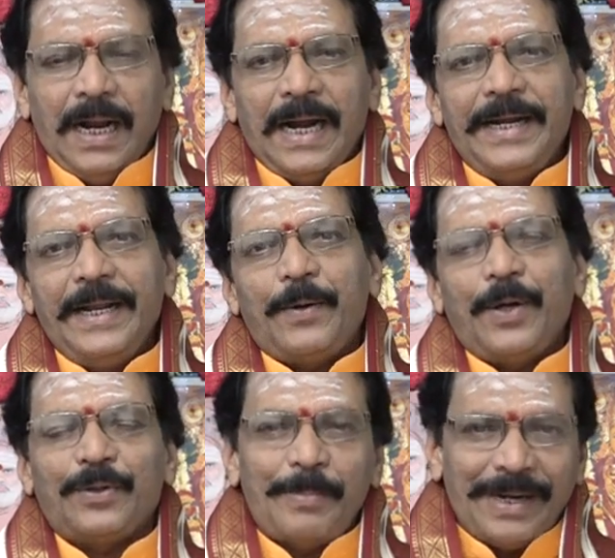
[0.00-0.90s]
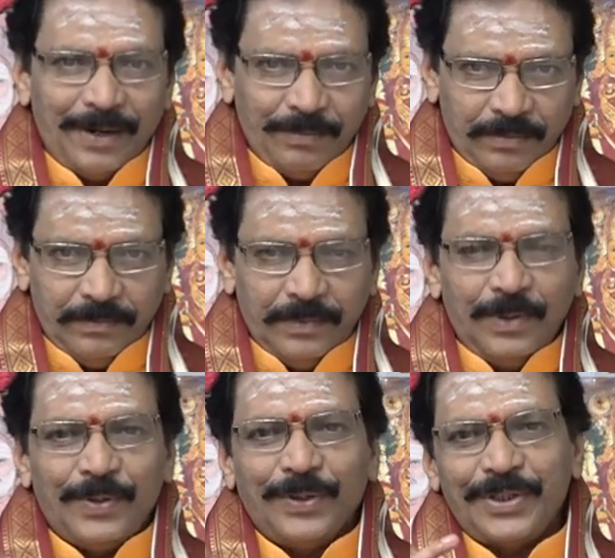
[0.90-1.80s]
అంటే కొత్త బెల్లం
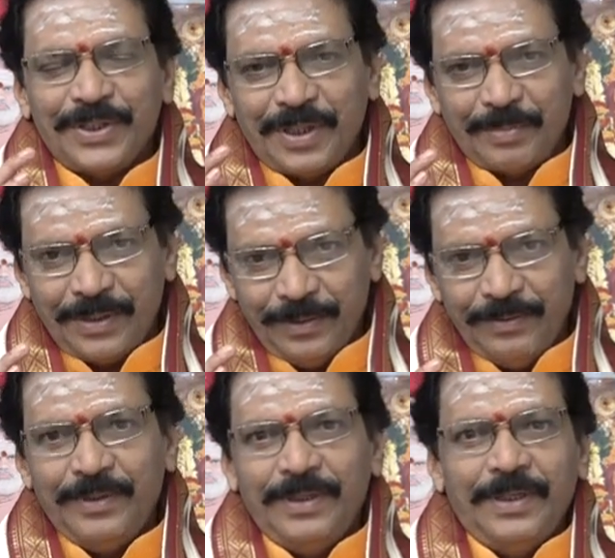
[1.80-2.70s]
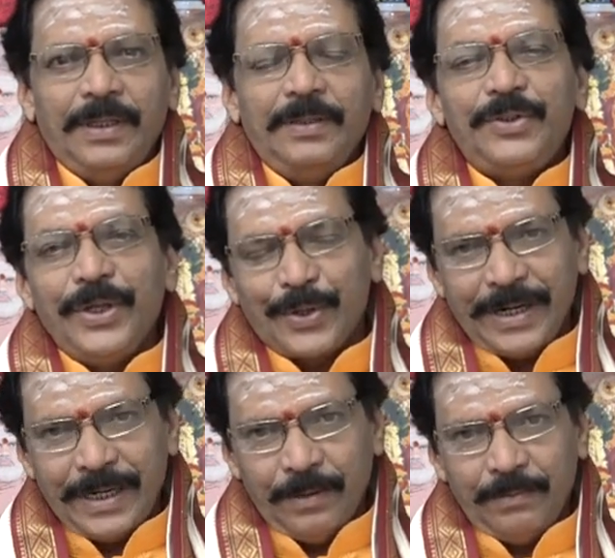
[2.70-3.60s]
కొత్త చింతపండు
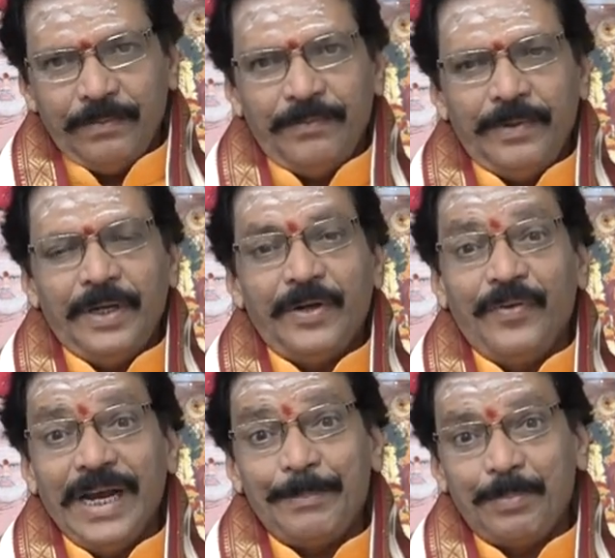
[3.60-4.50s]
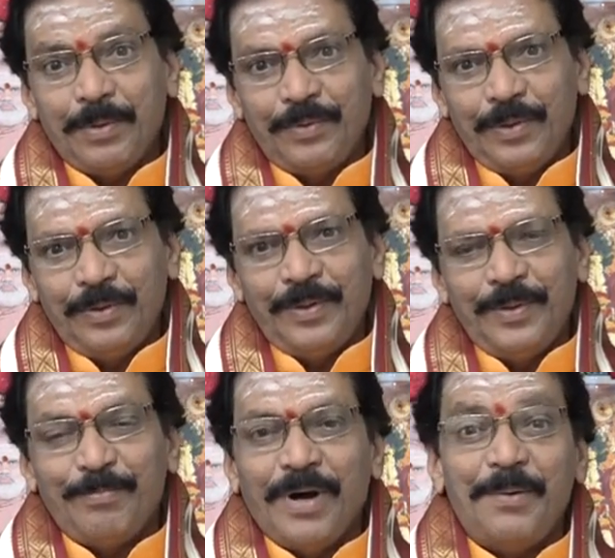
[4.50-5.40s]
చెరుకుగళ్ళు వేప పువ్వు
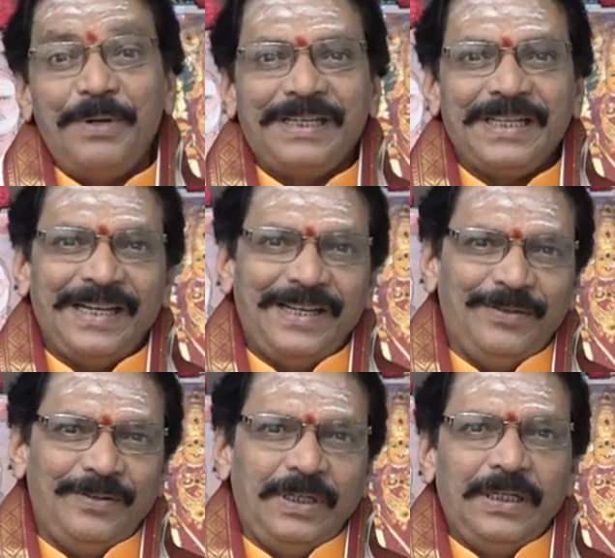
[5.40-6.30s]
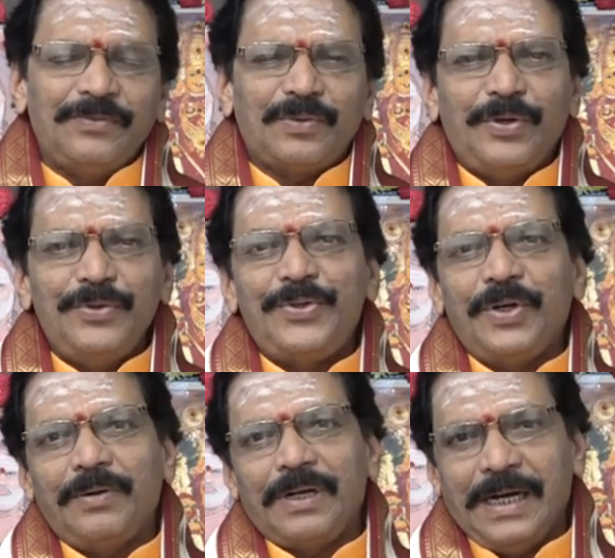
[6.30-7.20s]
మామిడికాయలు
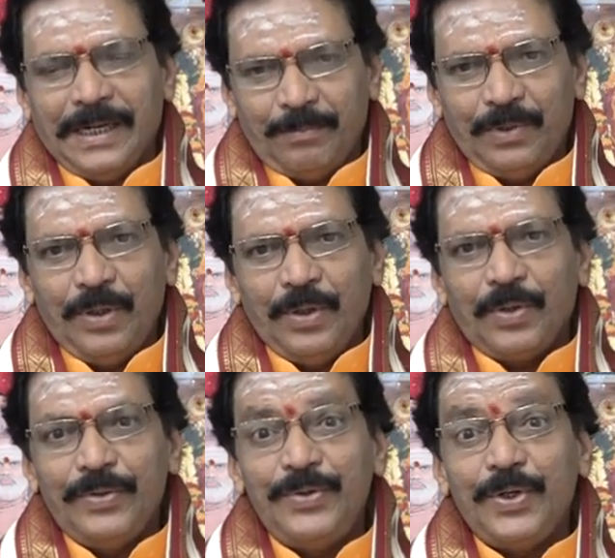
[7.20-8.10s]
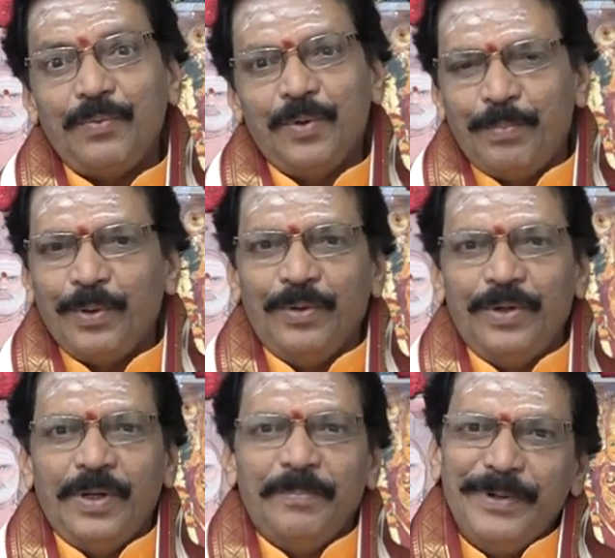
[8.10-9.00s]
కొంచెం కారం కొంచెం ఉప్పు
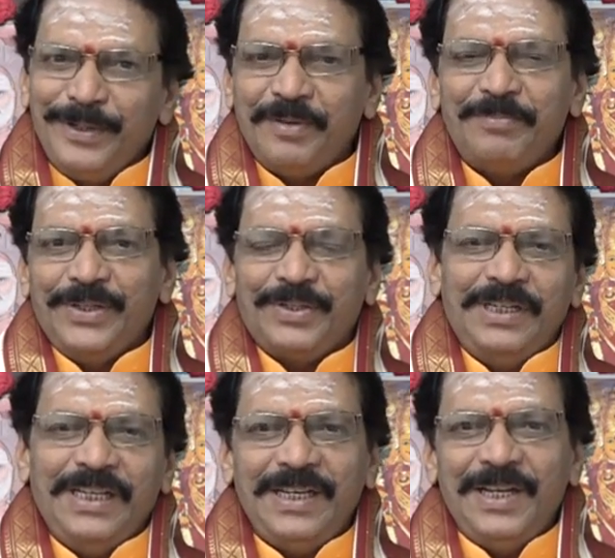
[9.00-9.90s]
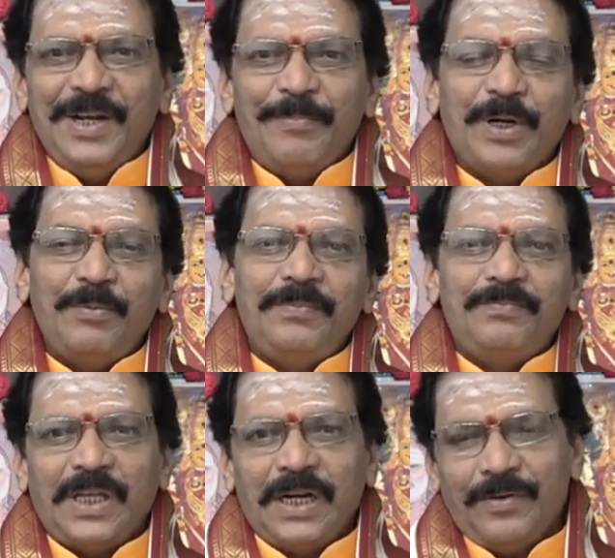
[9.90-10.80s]
మిళితం చేసుకొని మనం
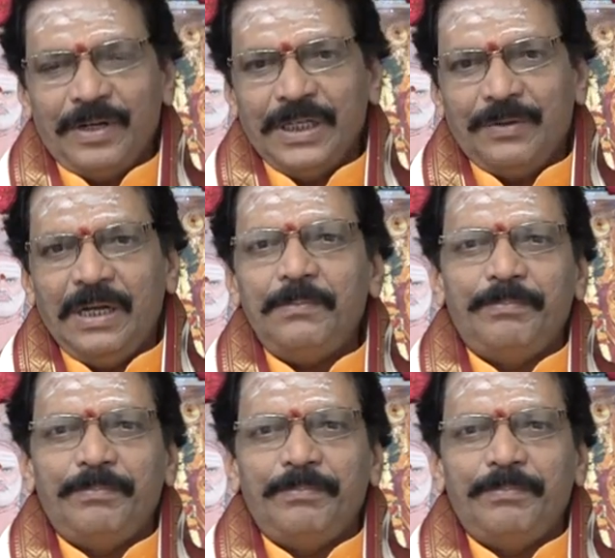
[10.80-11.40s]
తెల్లవారుజామున